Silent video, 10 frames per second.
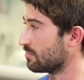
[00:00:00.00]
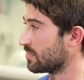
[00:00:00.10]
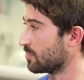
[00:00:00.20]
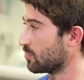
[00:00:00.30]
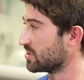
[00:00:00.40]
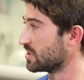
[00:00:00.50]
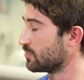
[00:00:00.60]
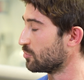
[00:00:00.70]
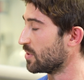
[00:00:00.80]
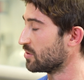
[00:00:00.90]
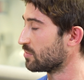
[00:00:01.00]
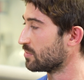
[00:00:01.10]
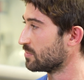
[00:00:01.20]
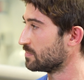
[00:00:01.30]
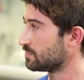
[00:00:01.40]
Sì, diciamo che
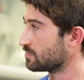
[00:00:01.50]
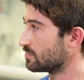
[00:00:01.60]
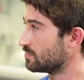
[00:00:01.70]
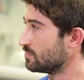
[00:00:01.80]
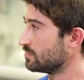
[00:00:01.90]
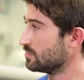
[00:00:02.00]
mh, mm, ci